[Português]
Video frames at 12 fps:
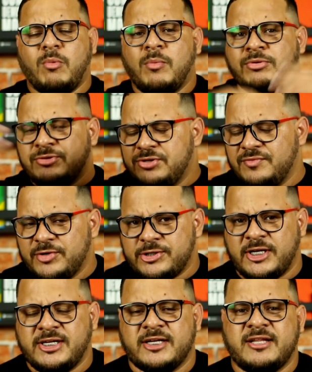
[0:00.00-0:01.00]
Como muitos de
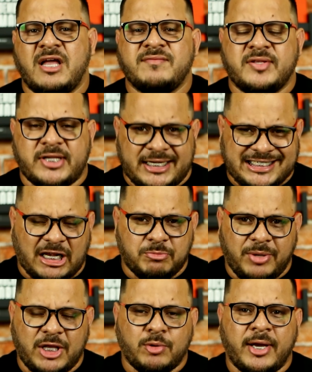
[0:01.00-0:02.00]
vocês já devem estar tá
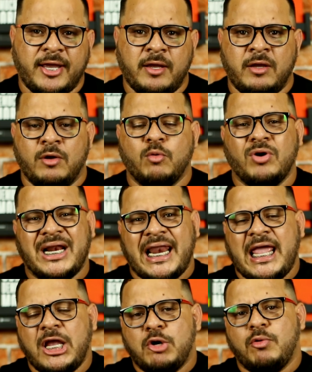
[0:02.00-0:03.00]
sabendo aí, o
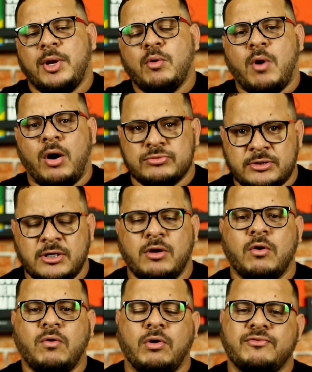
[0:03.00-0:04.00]
Glenn Greenwald,
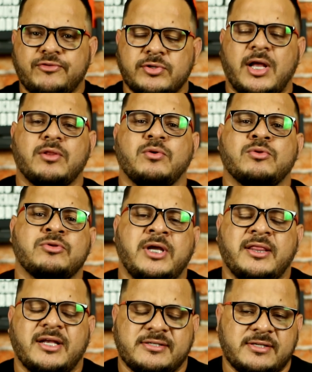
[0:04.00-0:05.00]
cofundador do The
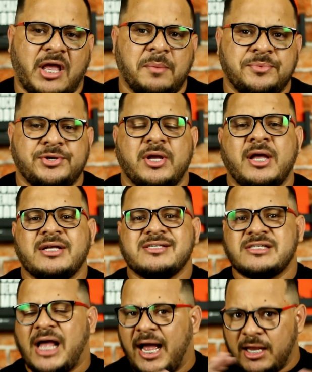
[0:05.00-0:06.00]
Intercept,
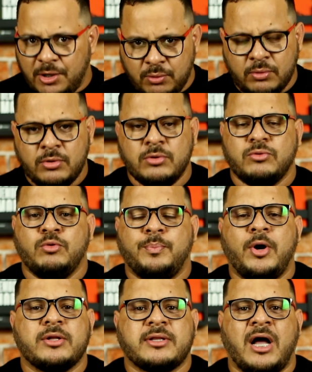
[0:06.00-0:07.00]
saiu do
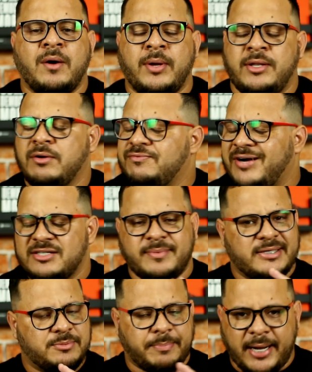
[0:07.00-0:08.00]
portal. Ele não faz
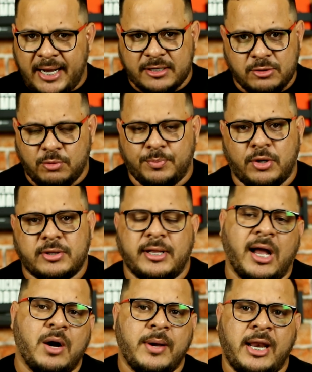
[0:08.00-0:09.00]
mais parte do
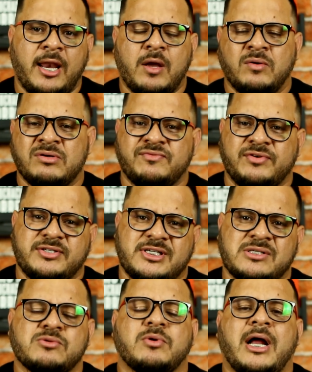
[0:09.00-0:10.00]
portal, ele alegou que foi
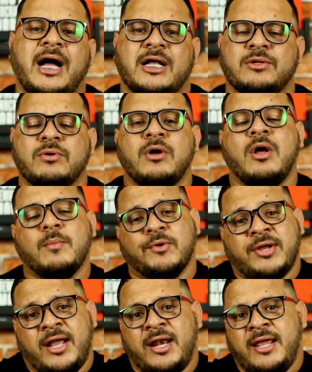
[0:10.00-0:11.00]
censurado
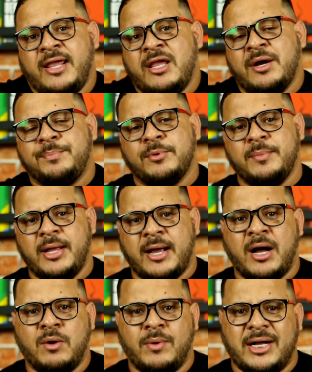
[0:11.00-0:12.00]
porque ele ia
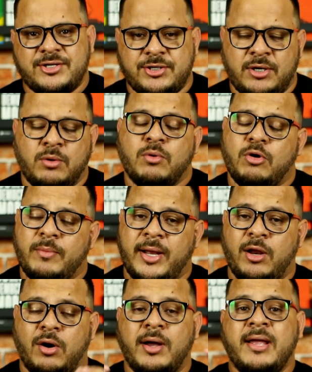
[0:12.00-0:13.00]
publicar um artigo, ou
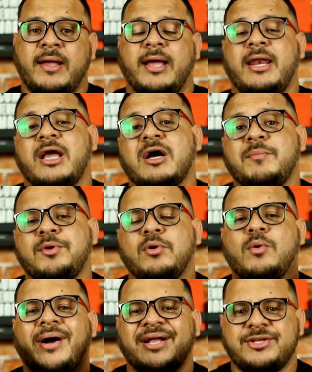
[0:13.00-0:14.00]
melhor, ele encaminhou
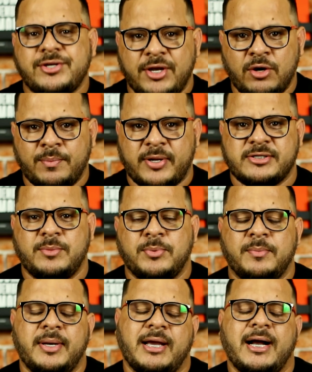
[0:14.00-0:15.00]
um artigo para ser
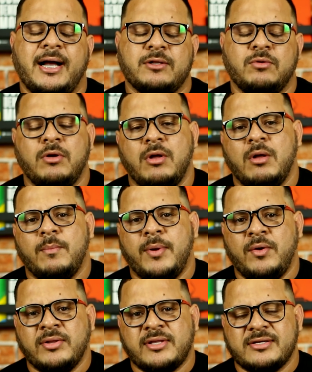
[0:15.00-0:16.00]
publicado
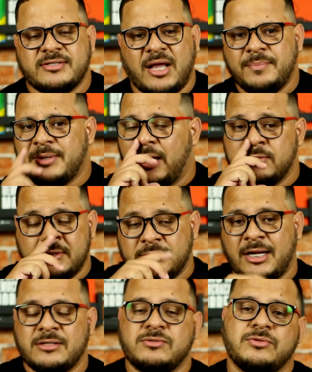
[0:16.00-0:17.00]
pelo Intercept lá nos
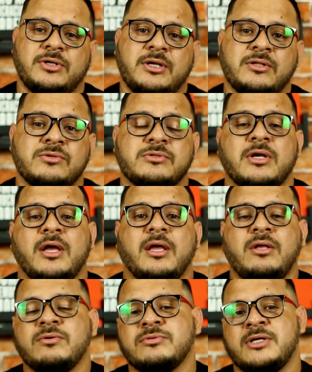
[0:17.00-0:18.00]
Estados Unidos
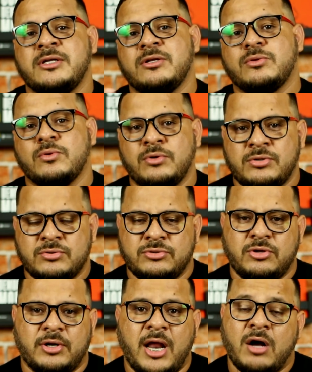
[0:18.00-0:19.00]
e os editores do
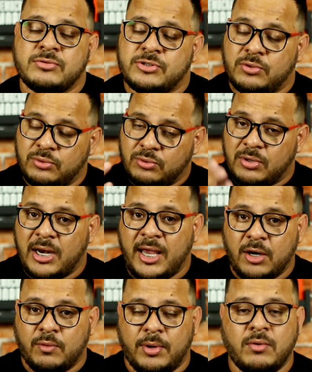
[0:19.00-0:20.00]
jornal, segundo Glenn
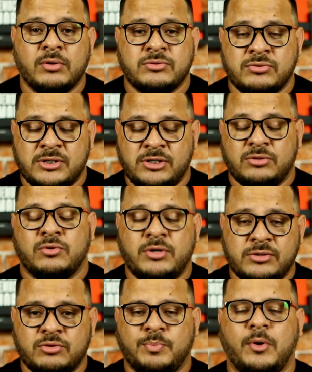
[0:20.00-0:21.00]
Greenwald, os
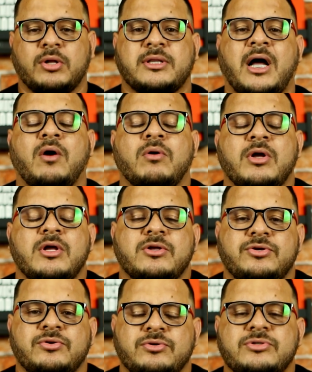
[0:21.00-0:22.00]
editores do portal
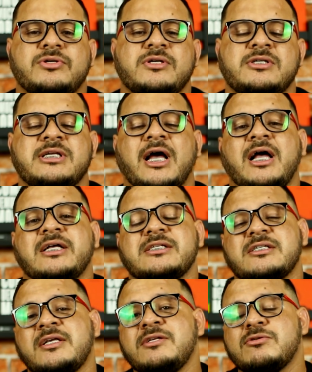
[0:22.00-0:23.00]
de notícia,
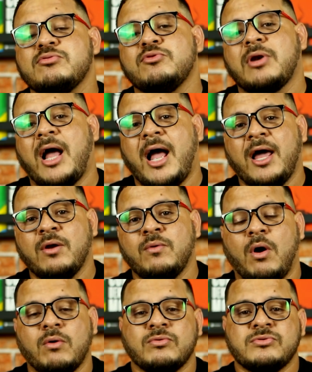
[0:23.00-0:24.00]
censuraram
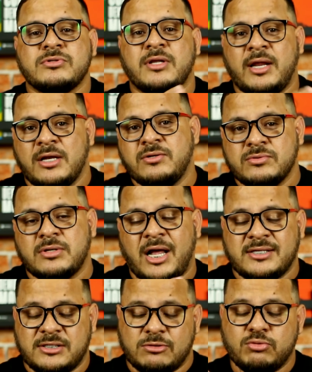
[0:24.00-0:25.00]
alguns trechos lá,
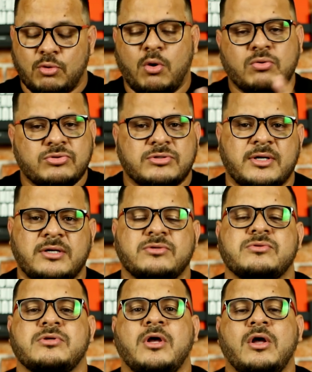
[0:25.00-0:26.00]
censurou alguns
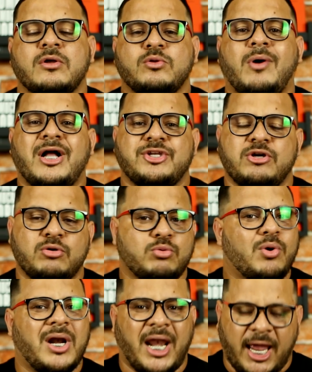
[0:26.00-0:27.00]
trechos do artigo
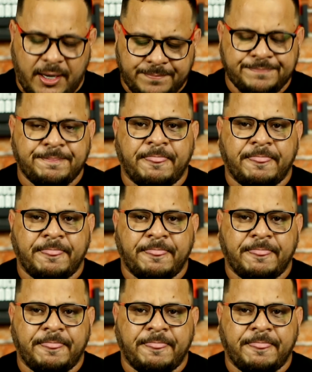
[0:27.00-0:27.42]
do Glenn.